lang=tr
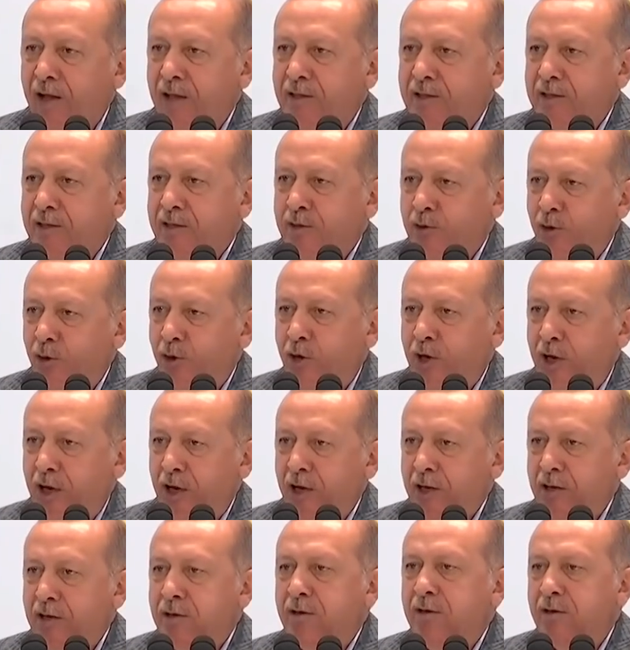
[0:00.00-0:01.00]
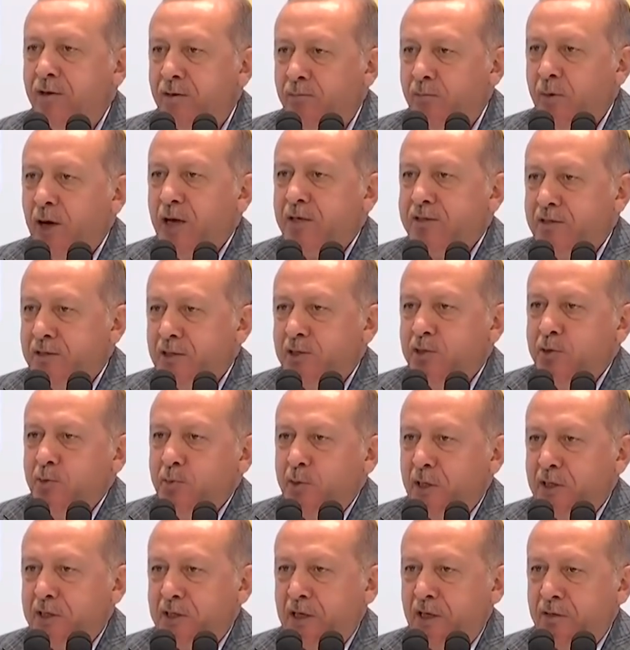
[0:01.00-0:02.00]
aldığın oyla bak
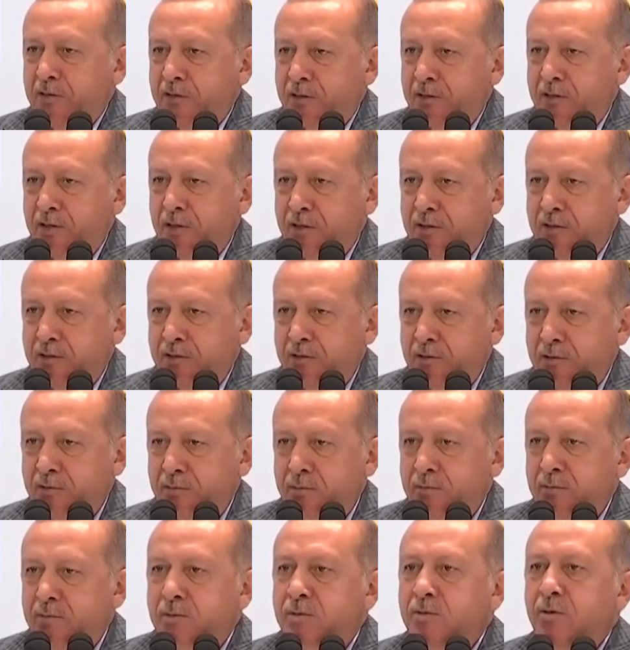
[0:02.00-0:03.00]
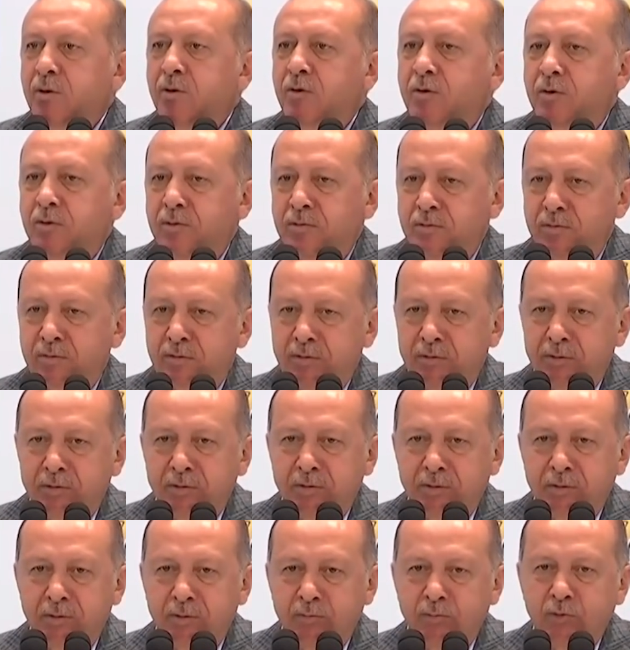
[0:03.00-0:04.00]
seçim kazandık dersin. Yok.
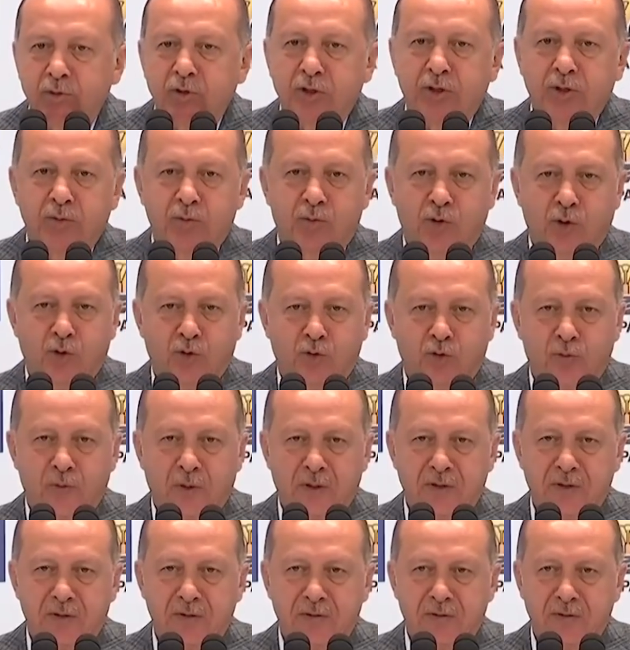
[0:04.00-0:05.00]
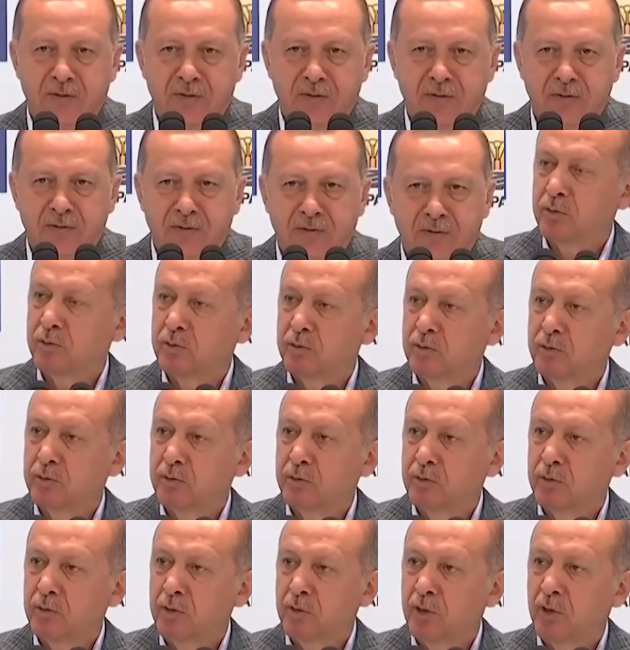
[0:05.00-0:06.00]
Bunu kimse yutmaz.
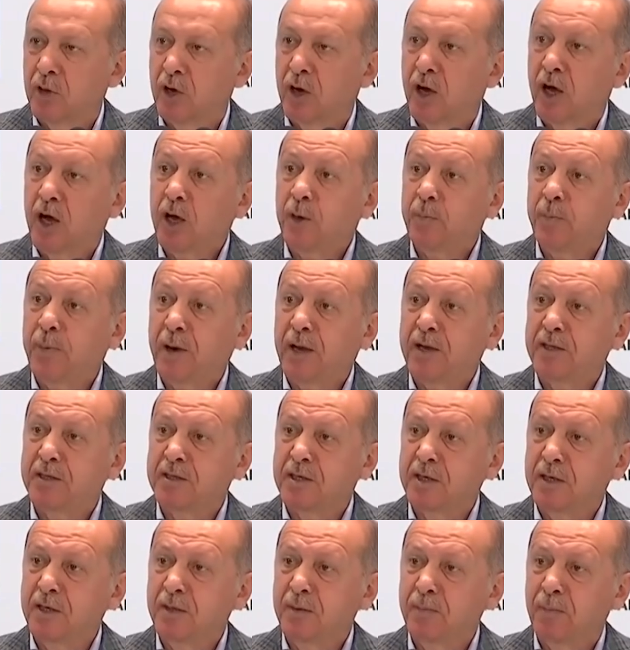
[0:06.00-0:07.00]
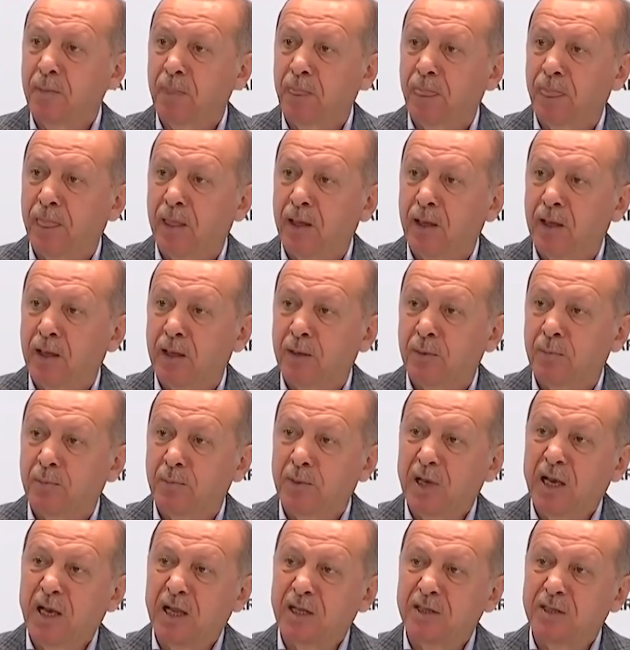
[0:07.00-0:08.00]
AK Parti
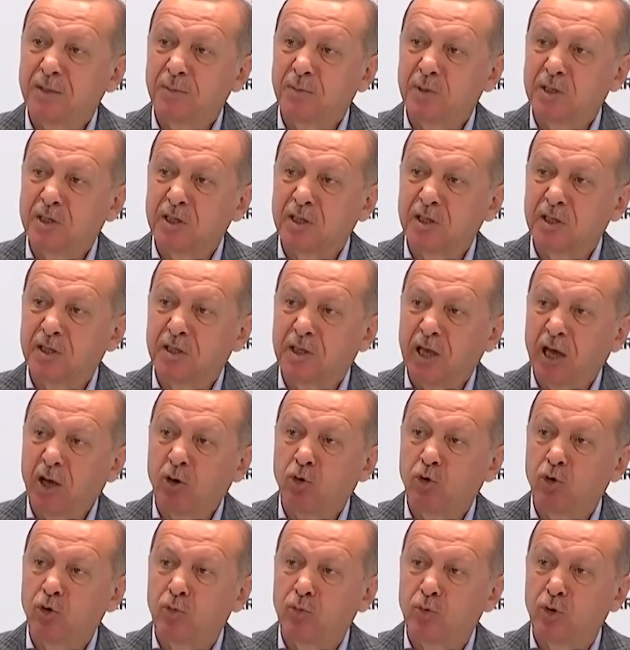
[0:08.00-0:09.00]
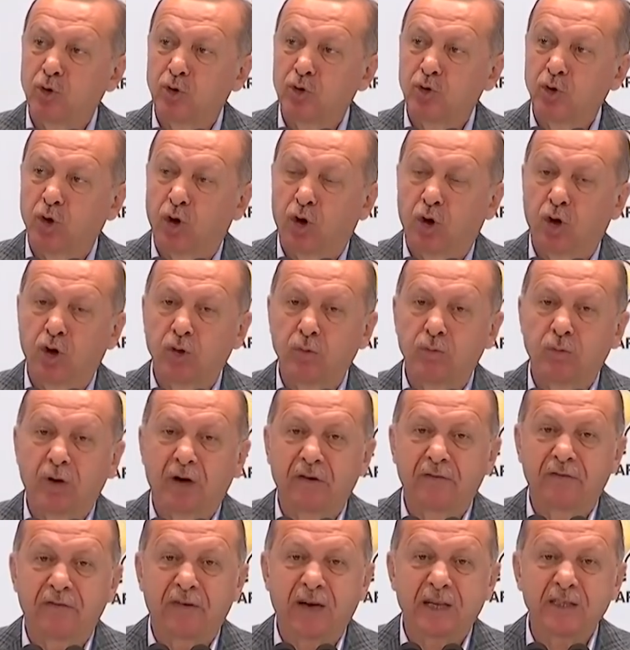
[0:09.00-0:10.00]
milletimizin tek umudu
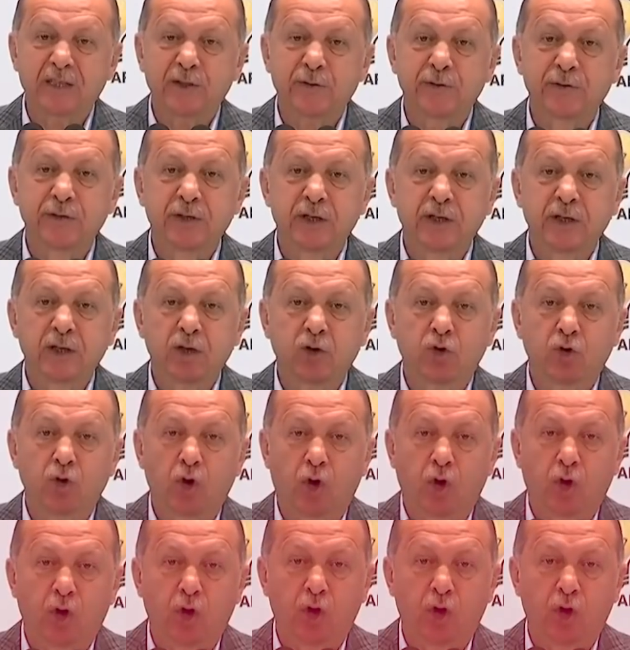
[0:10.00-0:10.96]
olma vasfını